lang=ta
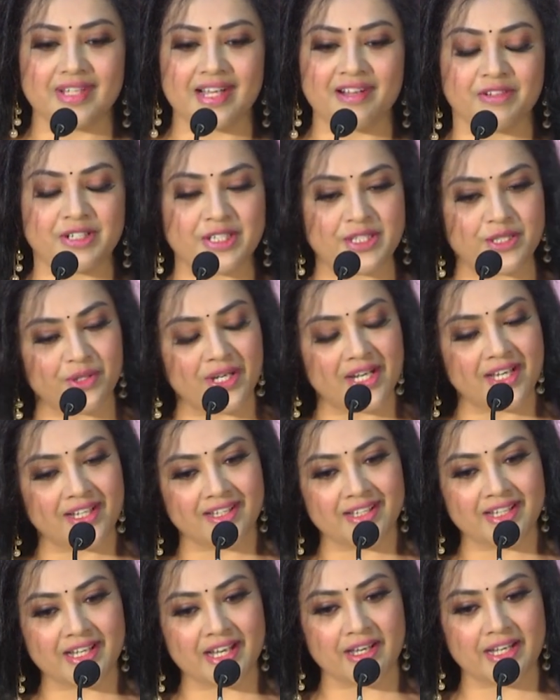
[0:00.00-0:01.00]
அவங்க
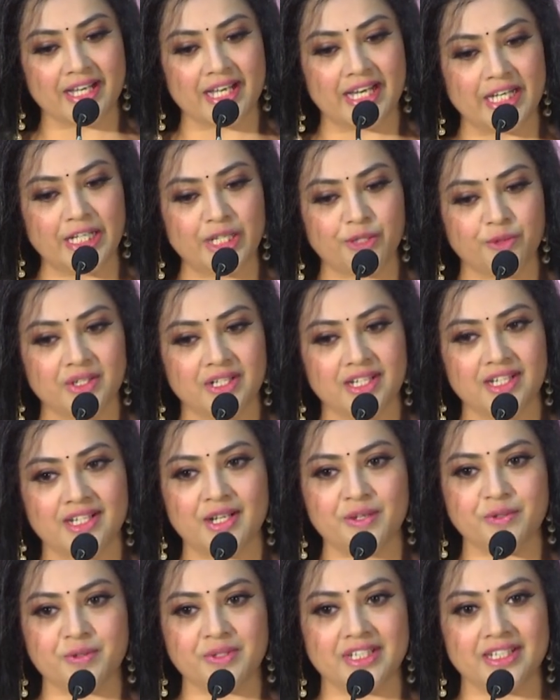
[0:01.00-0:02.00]
சொன்னாங்க கேட்ட உடனே
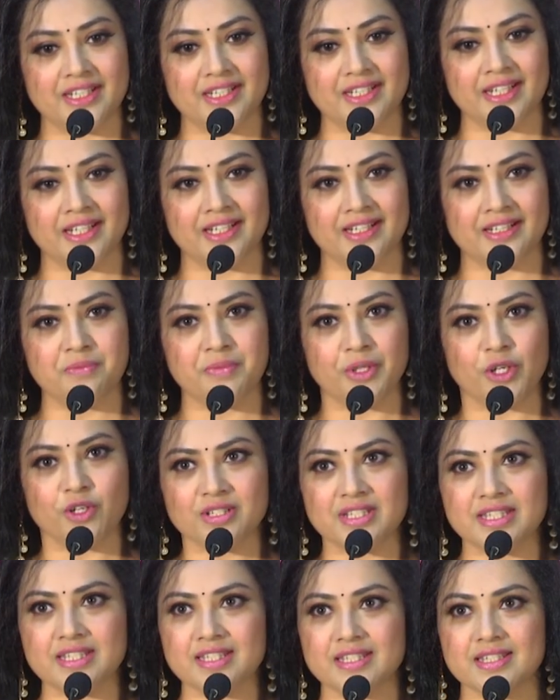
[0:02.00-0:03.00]
நான் ஒத்துக்கிட்டேன் என்ன
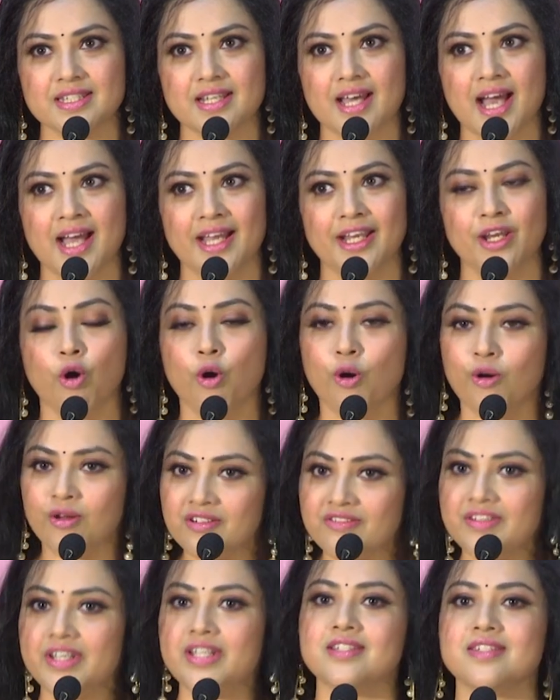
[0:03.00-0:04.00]
பிகாஸ் ஐ
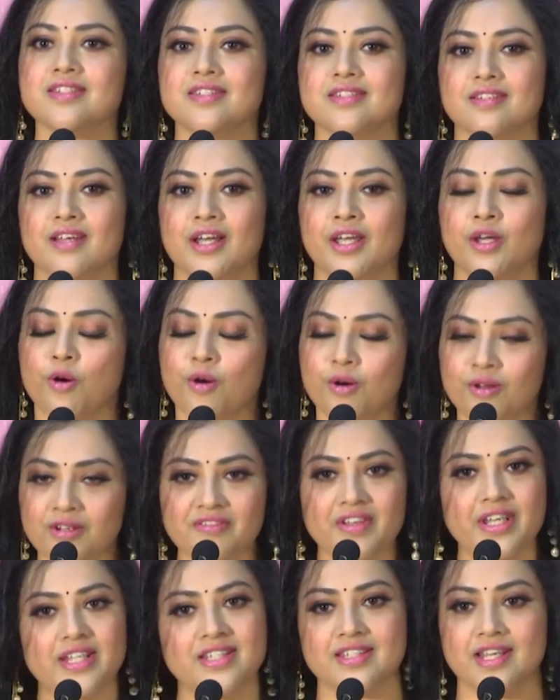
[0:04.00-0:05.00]
ஆல்வேஸ் ஐ
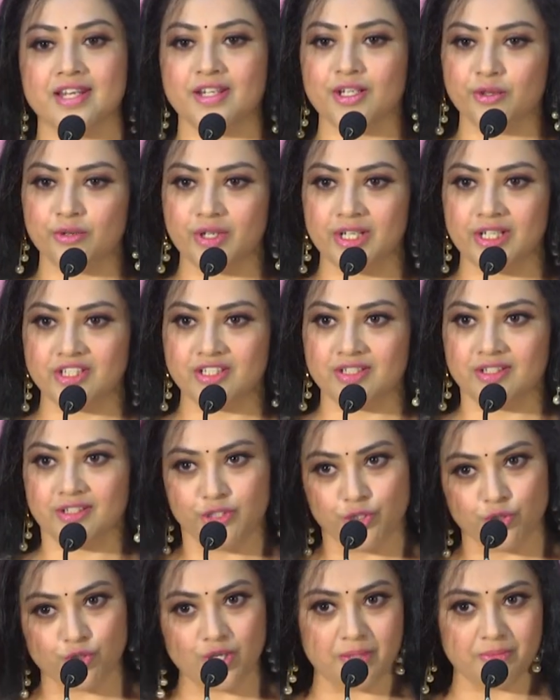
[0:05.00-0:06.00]
ஆல்வேஸ் என்கரேஜ்
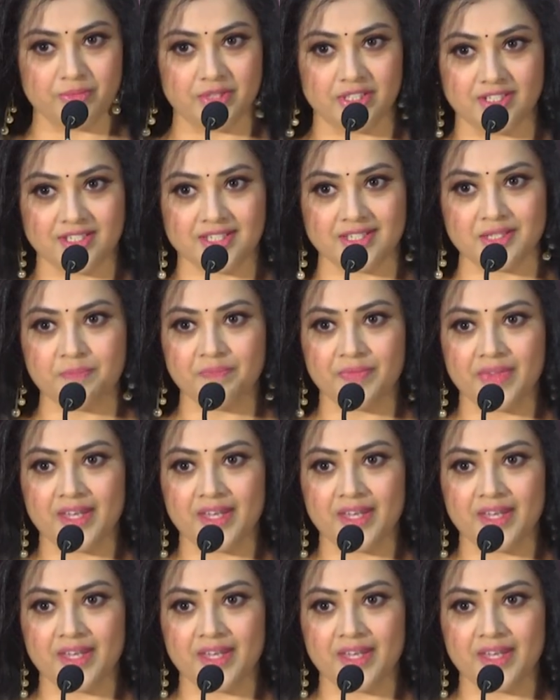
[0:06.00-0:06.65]
நியூ கமர்ஸ்